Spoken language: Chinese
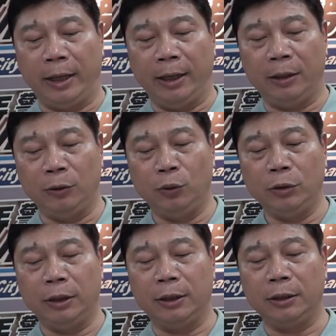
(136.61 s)
来很多
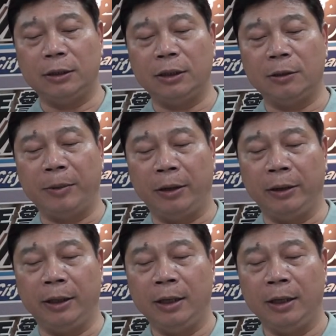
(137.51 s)
的这个表演。